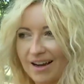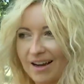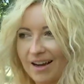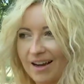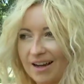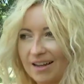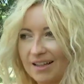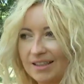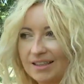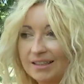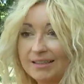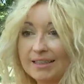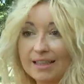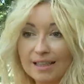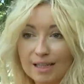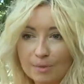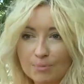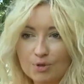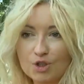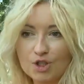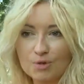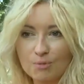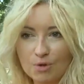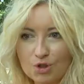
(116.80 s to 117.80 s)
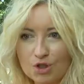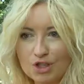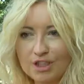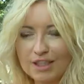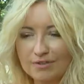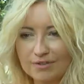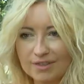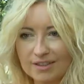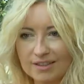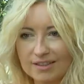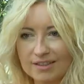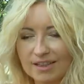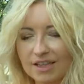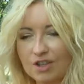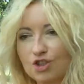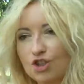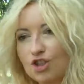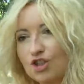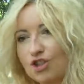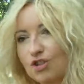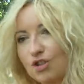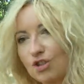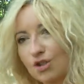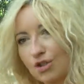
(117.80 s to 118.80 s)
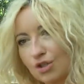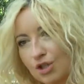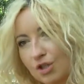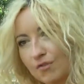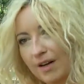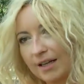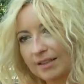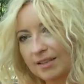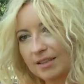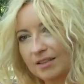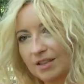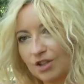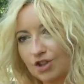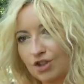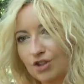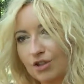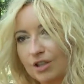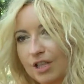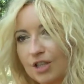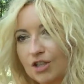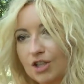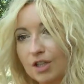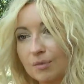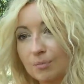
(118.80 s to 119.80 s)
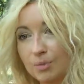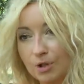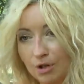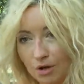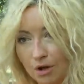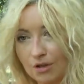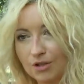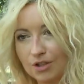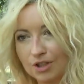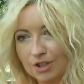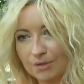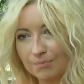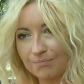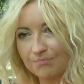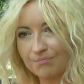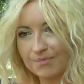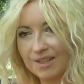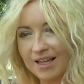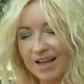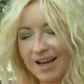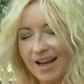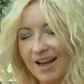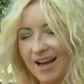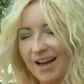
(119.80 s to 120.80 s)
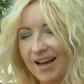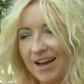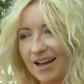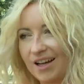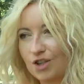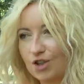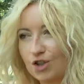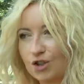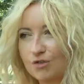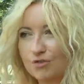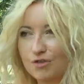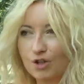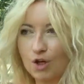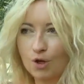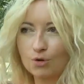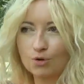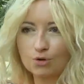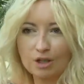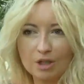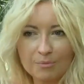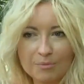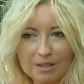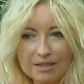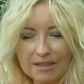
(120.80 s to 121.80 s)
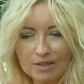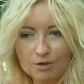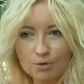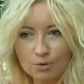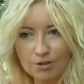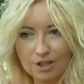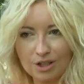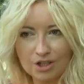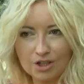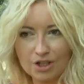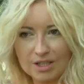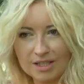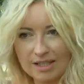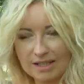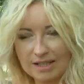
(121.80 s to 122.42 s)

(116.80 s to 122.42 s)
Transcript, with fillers: e, i najlepszy z możliwych, tak? czy jest dostosowany też do naszej biologii, e, czy wykonujemy najtrudniejsze